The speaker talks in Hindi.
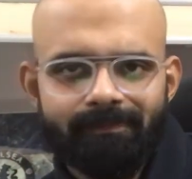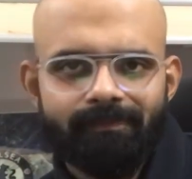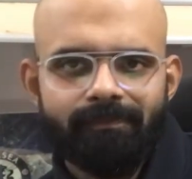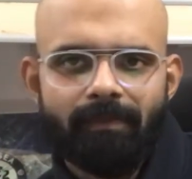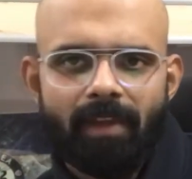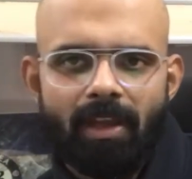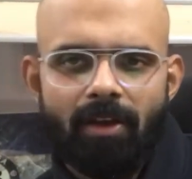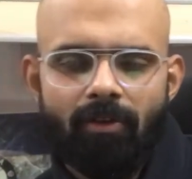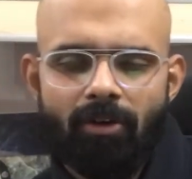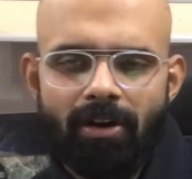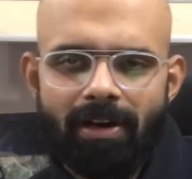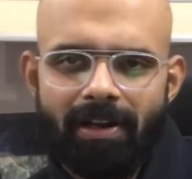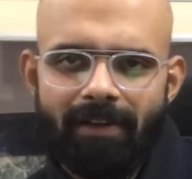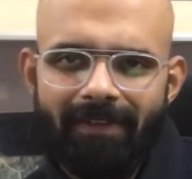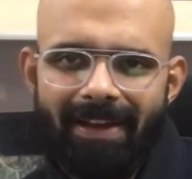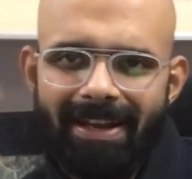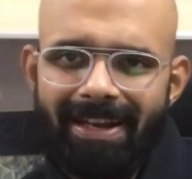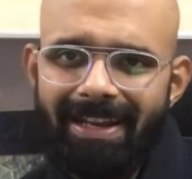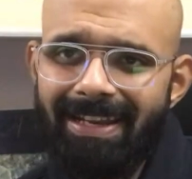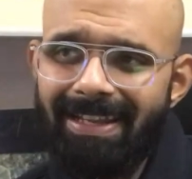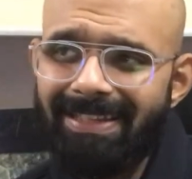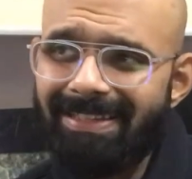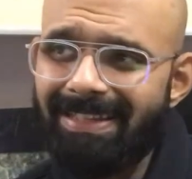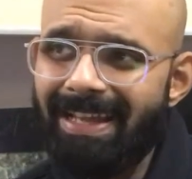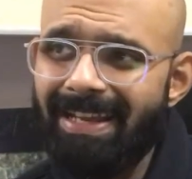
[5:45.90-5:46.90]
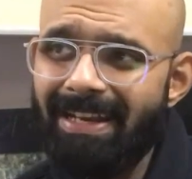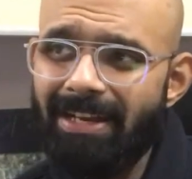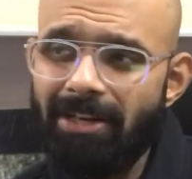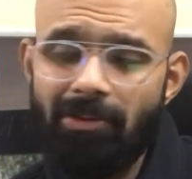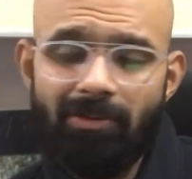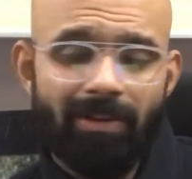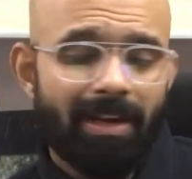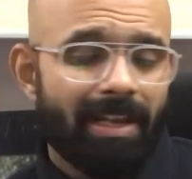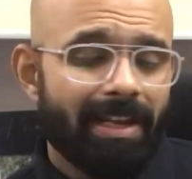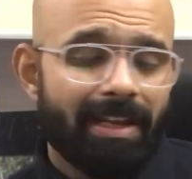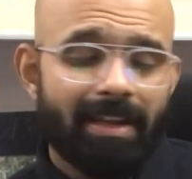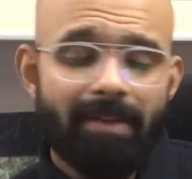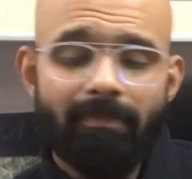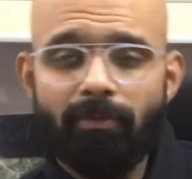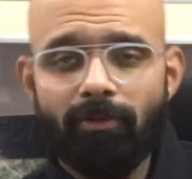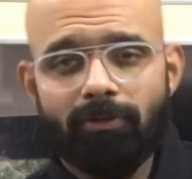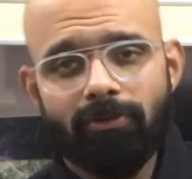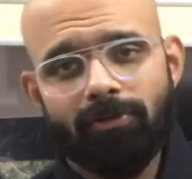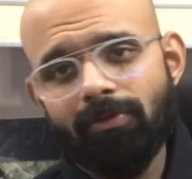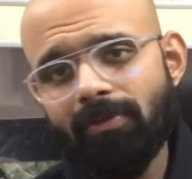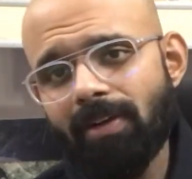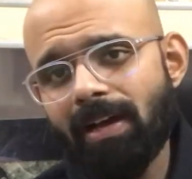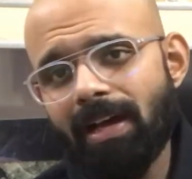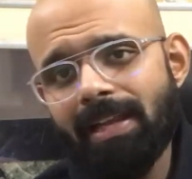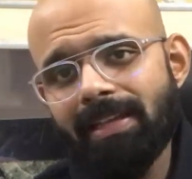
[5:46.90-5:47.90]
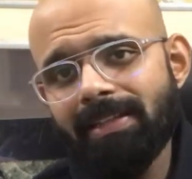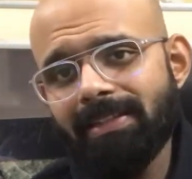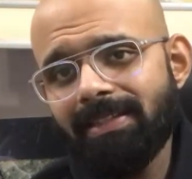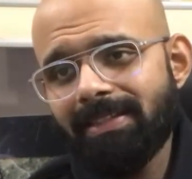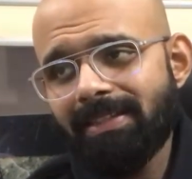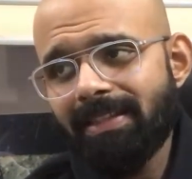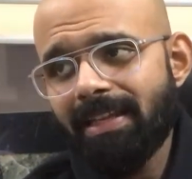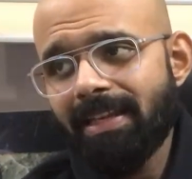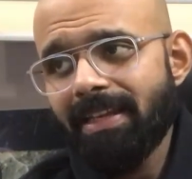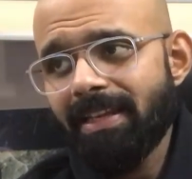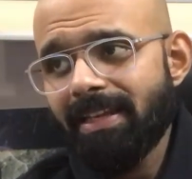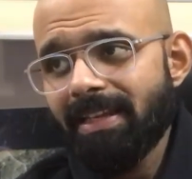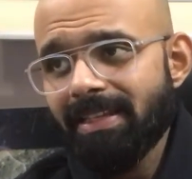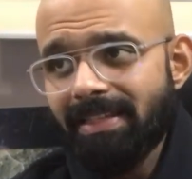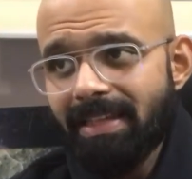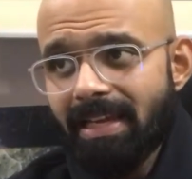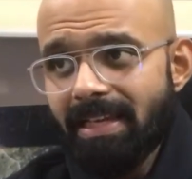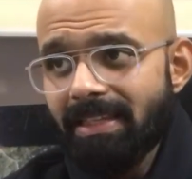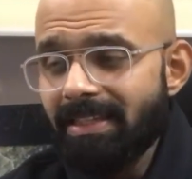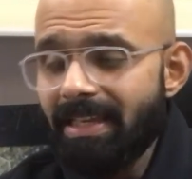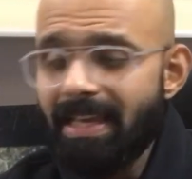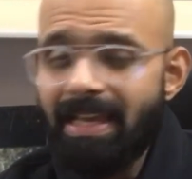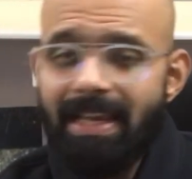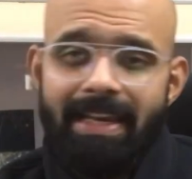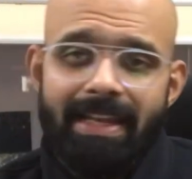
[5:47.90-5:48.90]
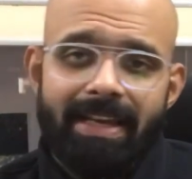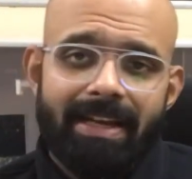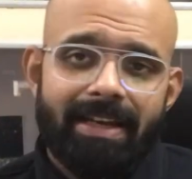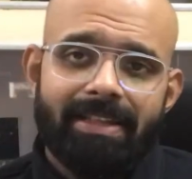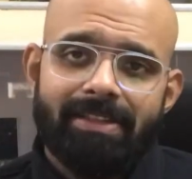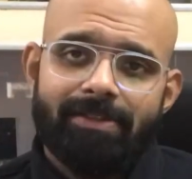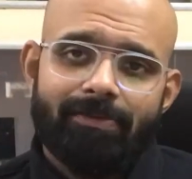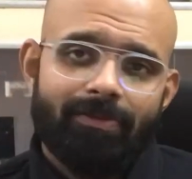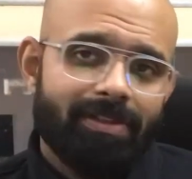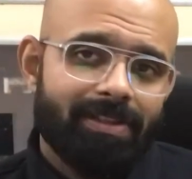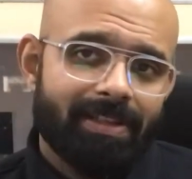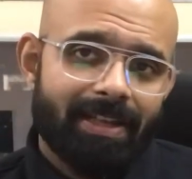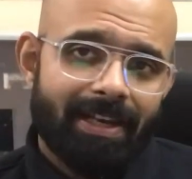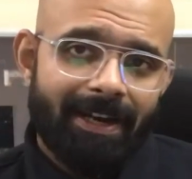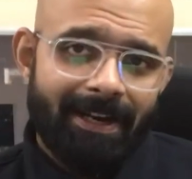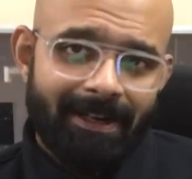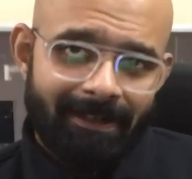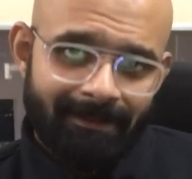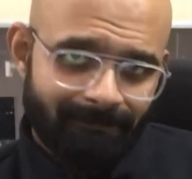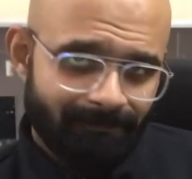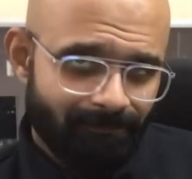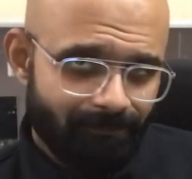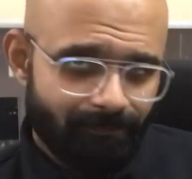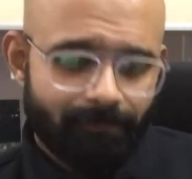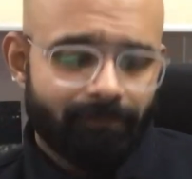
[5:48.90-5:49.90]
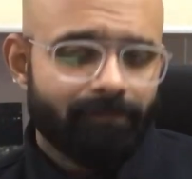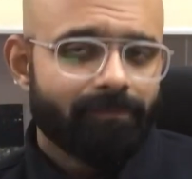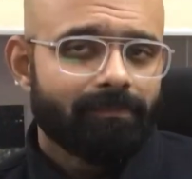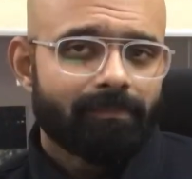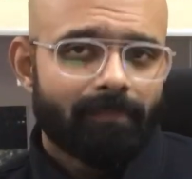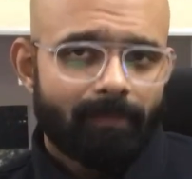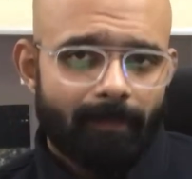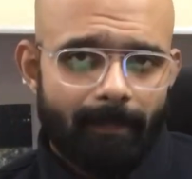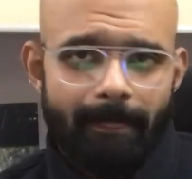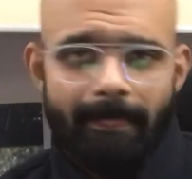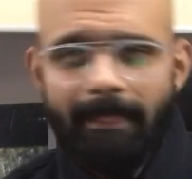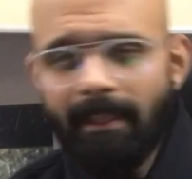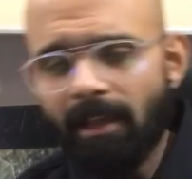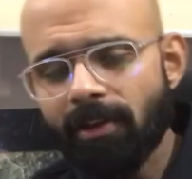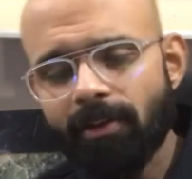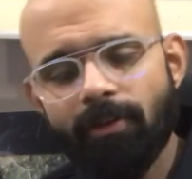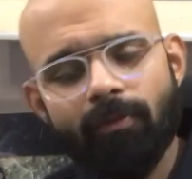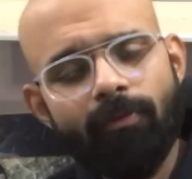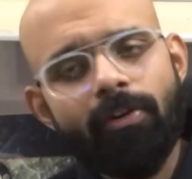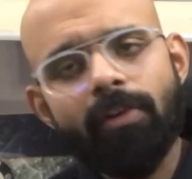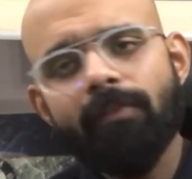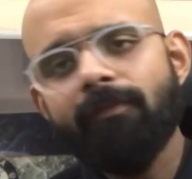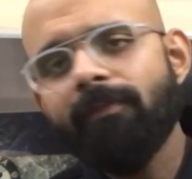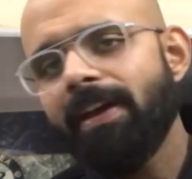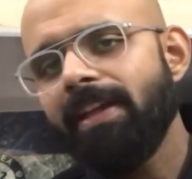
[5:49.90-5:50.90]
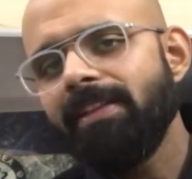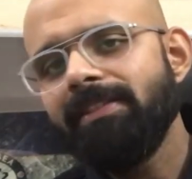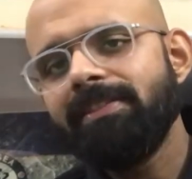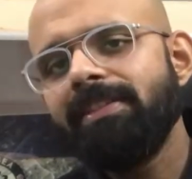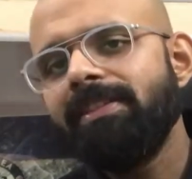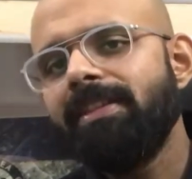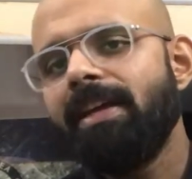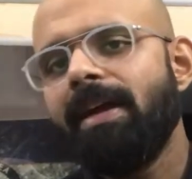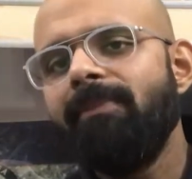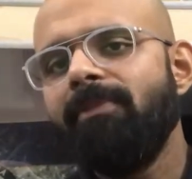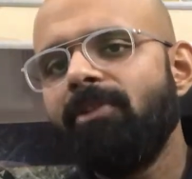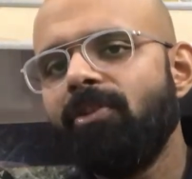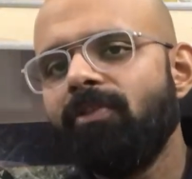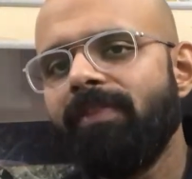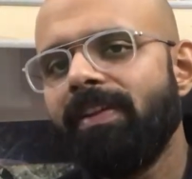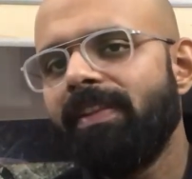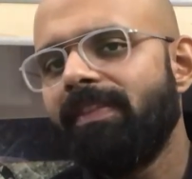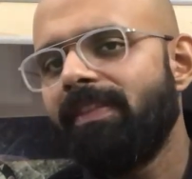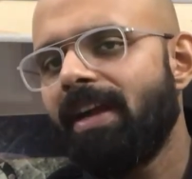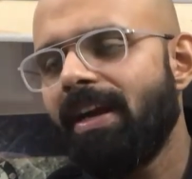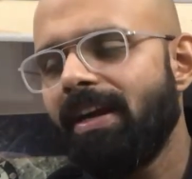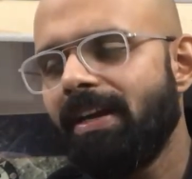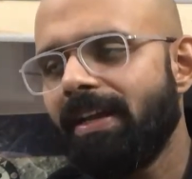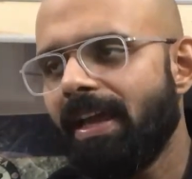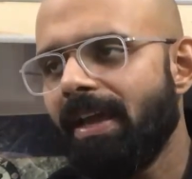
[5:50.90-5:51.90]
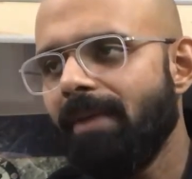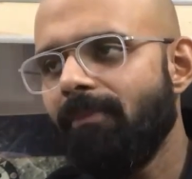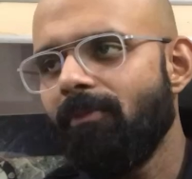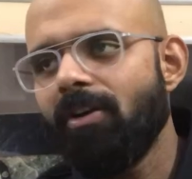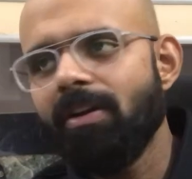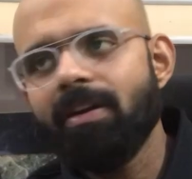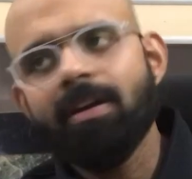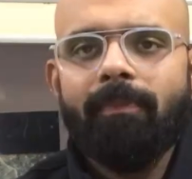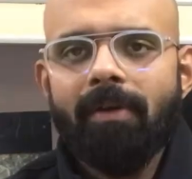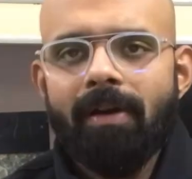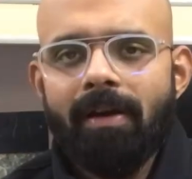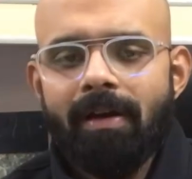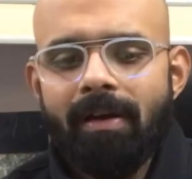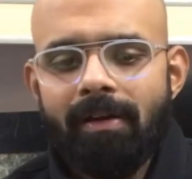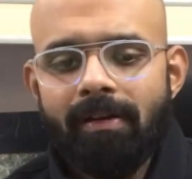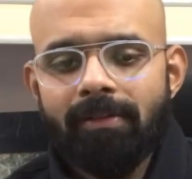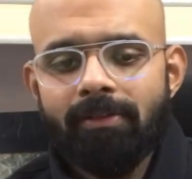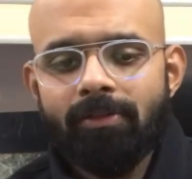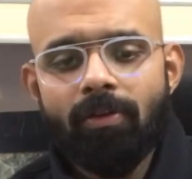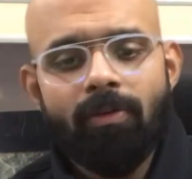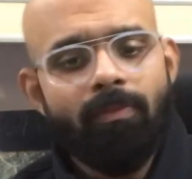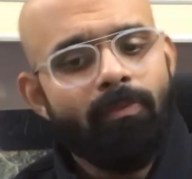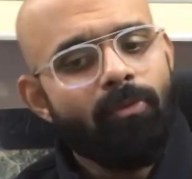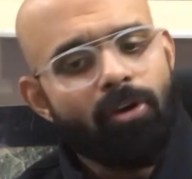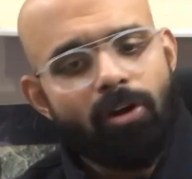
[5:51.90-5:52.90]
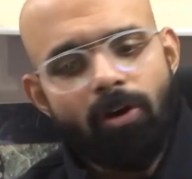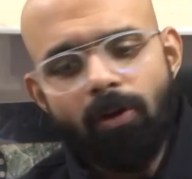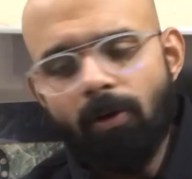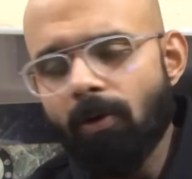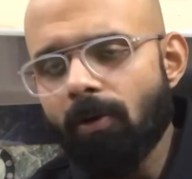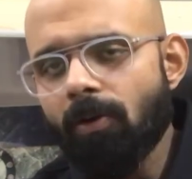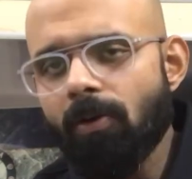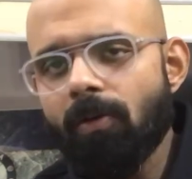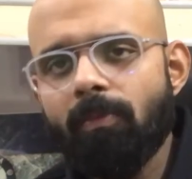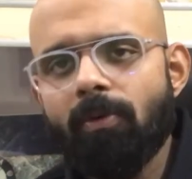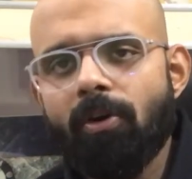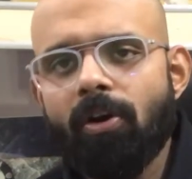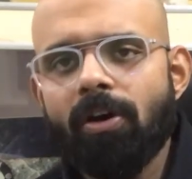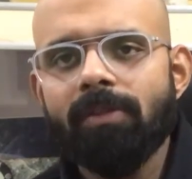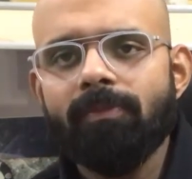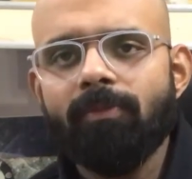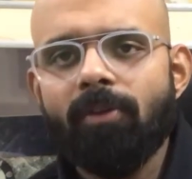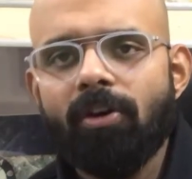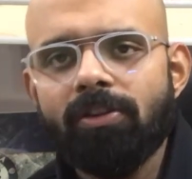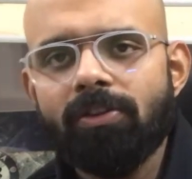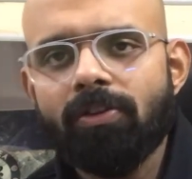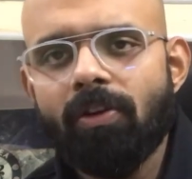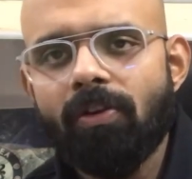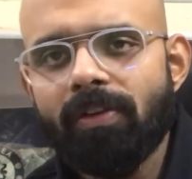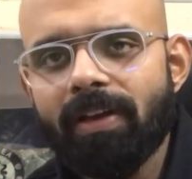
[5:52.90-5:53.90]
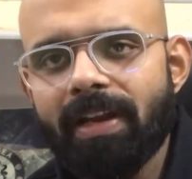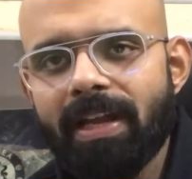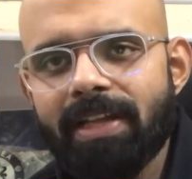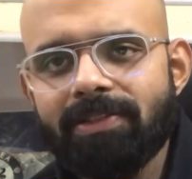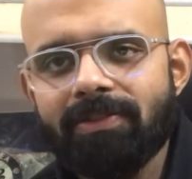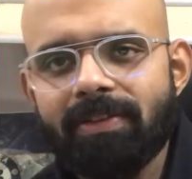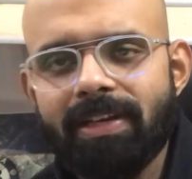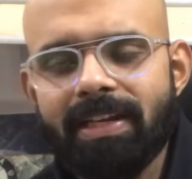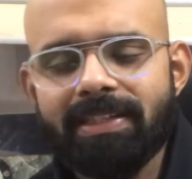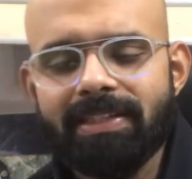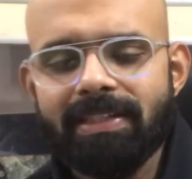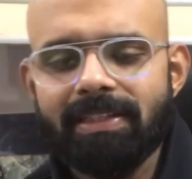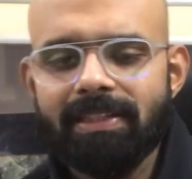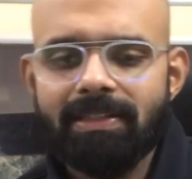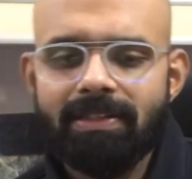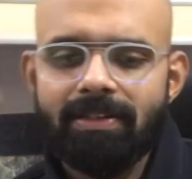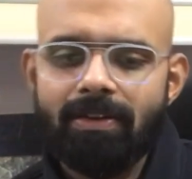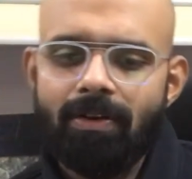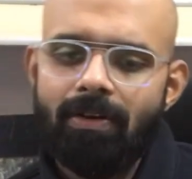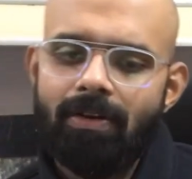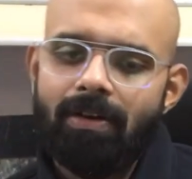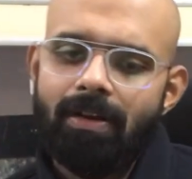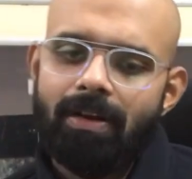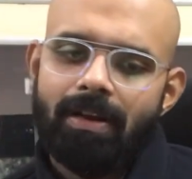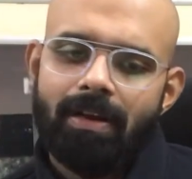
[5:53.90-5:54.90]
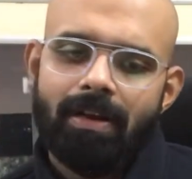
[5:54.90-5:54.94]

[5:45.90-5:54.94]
क्वार्टर फाइनल आसान नहीं होगा लेकिन पुर्तगाल जिस तरीके से आज खेली अगेंस्ट स्विट्जरलैंड यू वुड फैंसी दैम टू विन दैट गेम और तो मोरक्को को बहुत बहुत कॉन्ग्रेचुलेशंस और